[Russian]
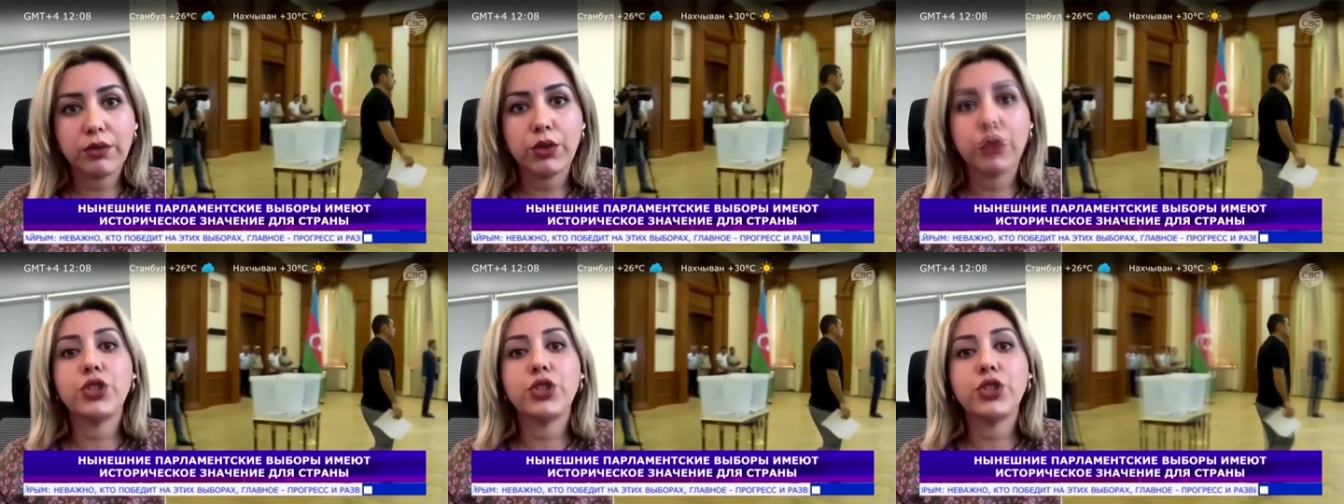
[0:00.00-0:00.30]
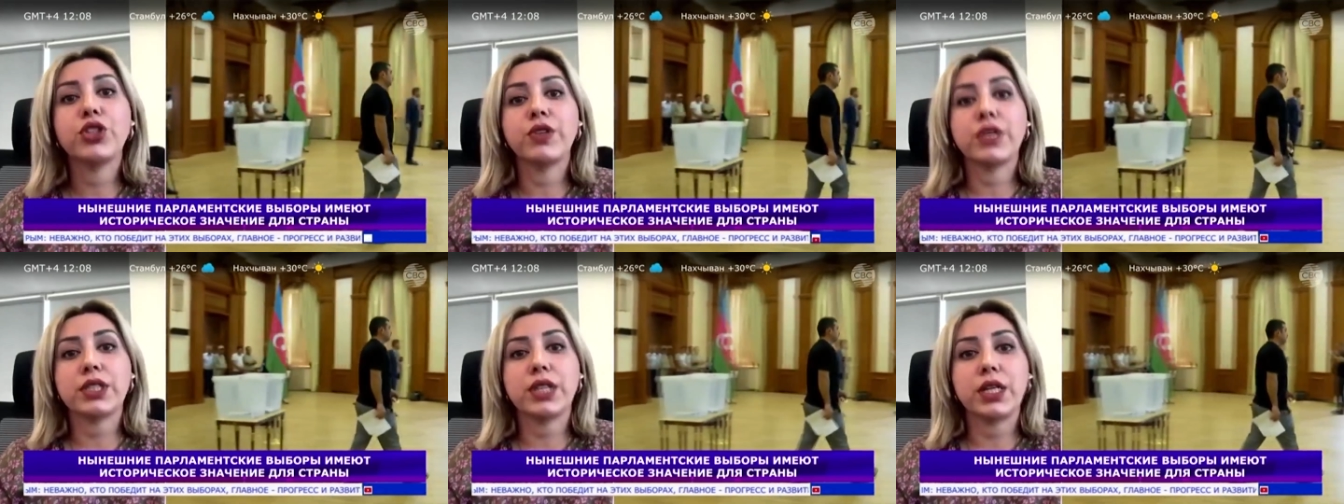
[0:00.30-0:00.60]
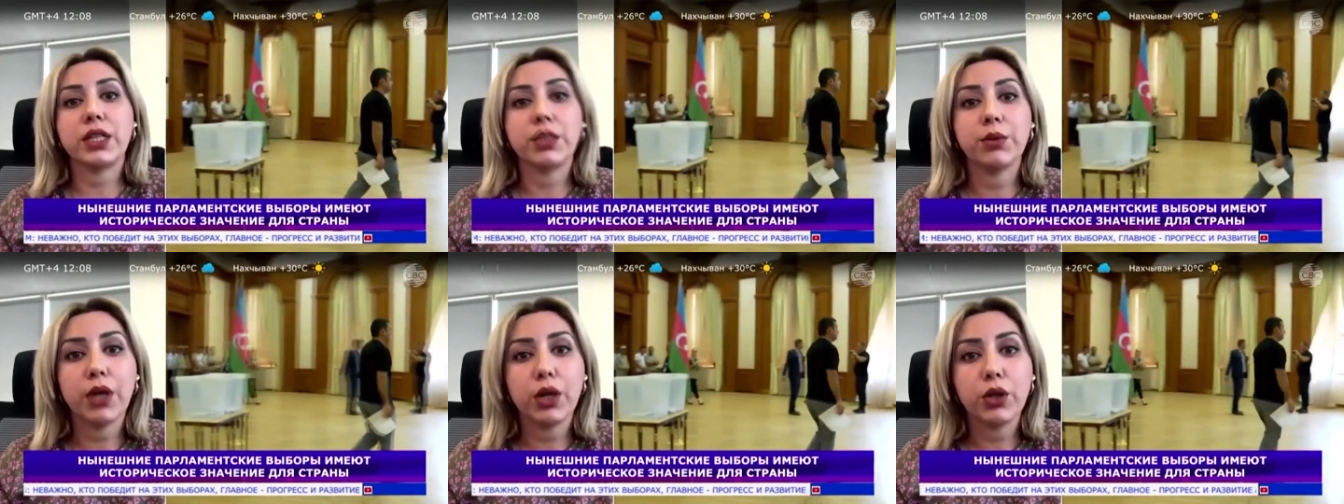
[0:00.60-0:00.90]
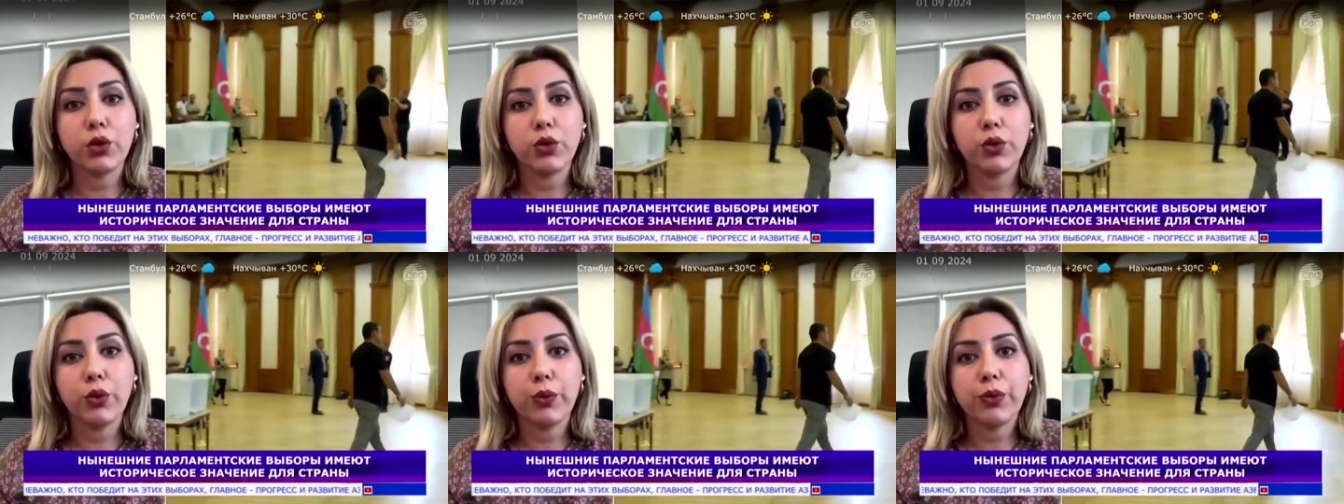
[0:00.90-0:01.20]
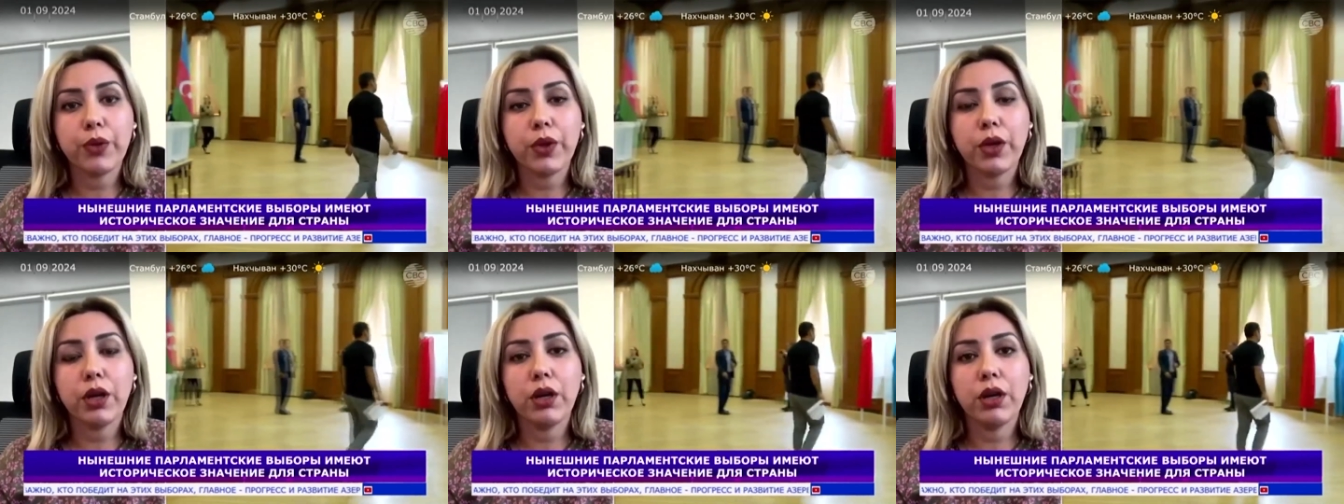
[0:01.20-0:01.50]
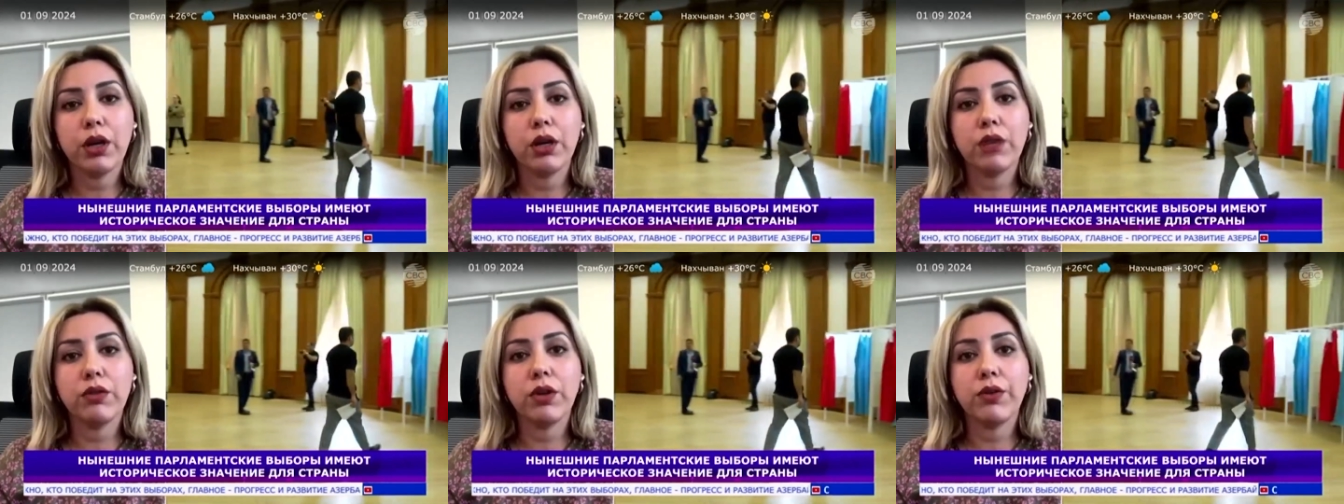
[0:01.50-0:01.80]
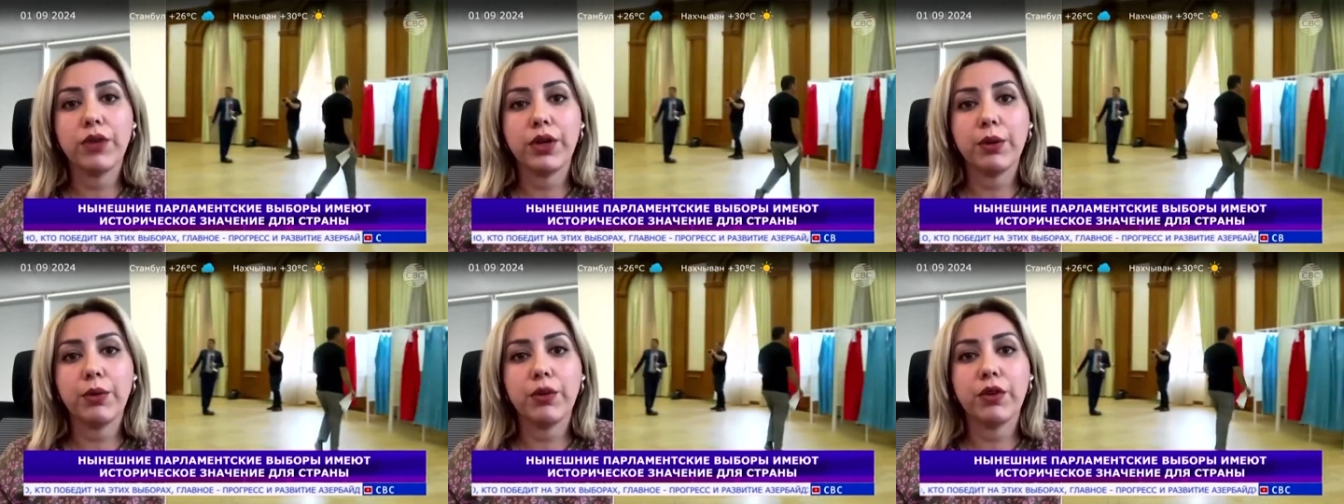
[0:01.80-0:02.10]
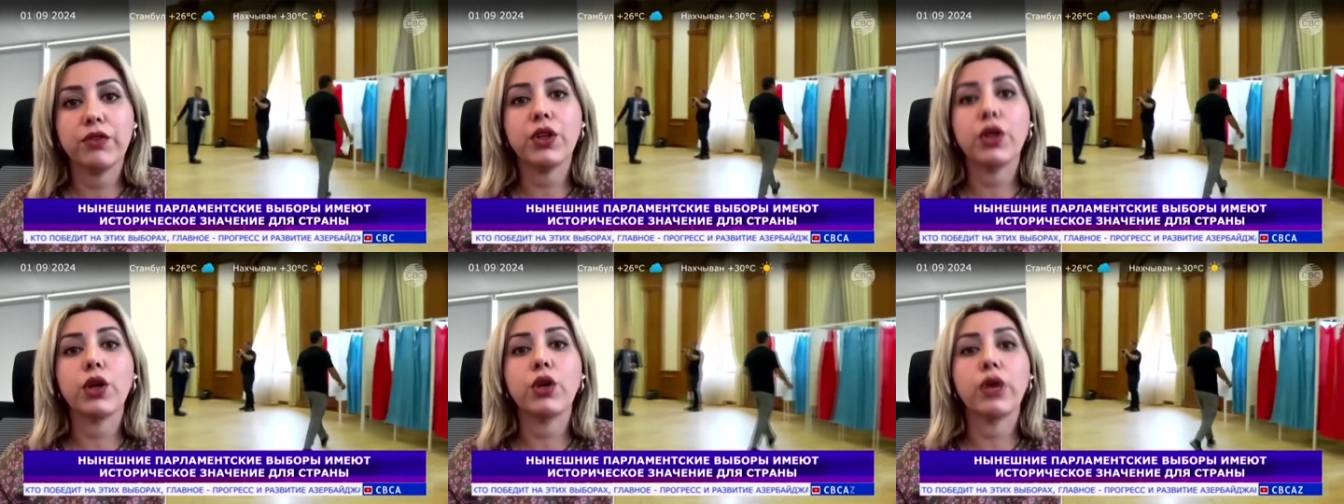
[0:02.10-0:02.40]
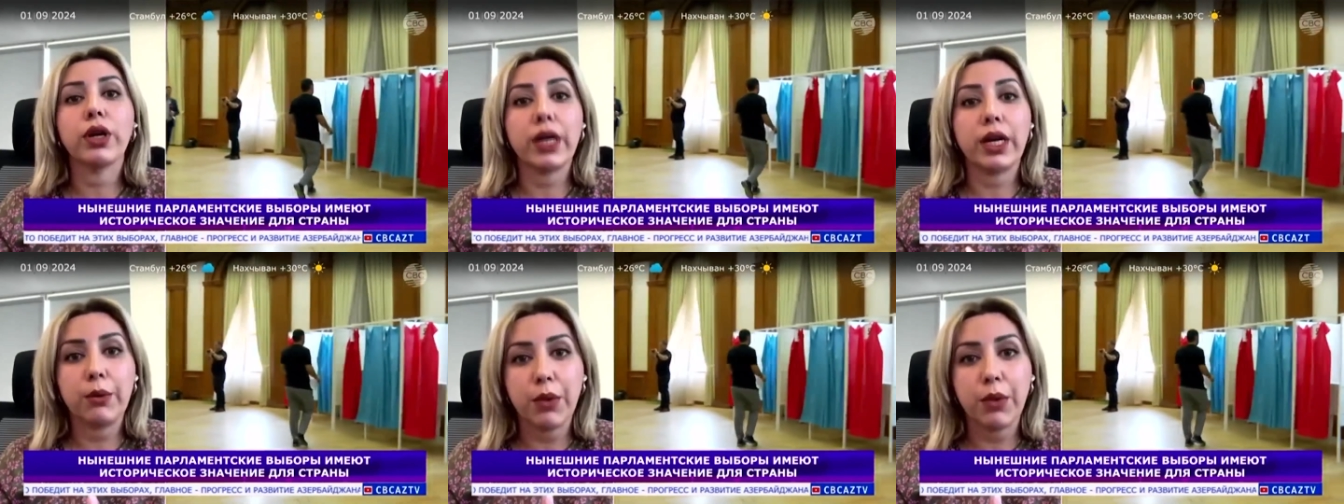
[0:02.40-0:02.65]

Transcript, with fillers: в 2020 году а, во время Второй